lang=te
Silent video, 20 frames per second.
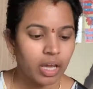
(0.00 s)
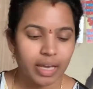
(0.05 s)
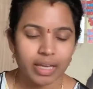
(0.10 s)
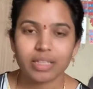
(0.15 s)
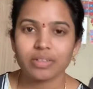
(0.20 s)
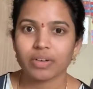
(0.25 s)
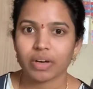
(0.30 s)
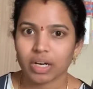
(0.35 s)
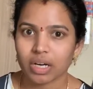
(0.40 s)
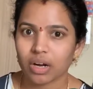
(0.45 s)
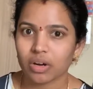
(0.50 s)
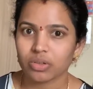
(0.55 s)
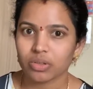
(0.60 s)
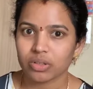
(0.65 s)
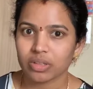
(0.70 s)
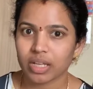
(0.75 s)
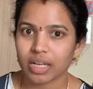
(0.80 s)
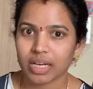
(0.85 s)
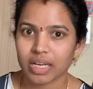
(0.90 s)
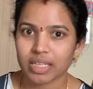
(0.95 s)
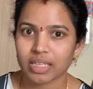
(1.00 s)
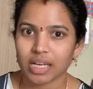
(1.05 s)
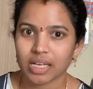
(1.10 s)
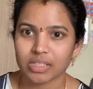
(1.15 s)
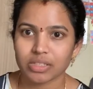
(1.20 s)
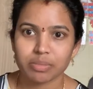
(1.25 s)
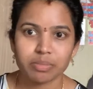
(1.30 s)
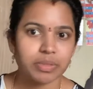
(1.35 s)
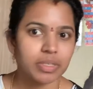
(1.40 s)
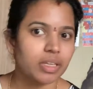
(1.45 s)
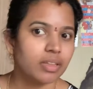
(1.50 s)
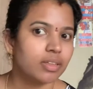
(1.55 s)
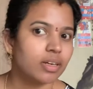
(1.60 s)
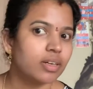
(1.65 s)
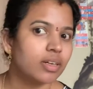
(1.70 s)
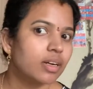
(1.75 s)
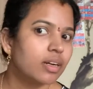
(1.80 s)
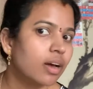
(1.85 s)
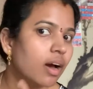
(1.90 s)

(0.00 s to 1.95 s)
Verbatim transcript: ఇది వర్క్ అవుతుందా లేదా అని చెప్పేసి ఎందుకంటే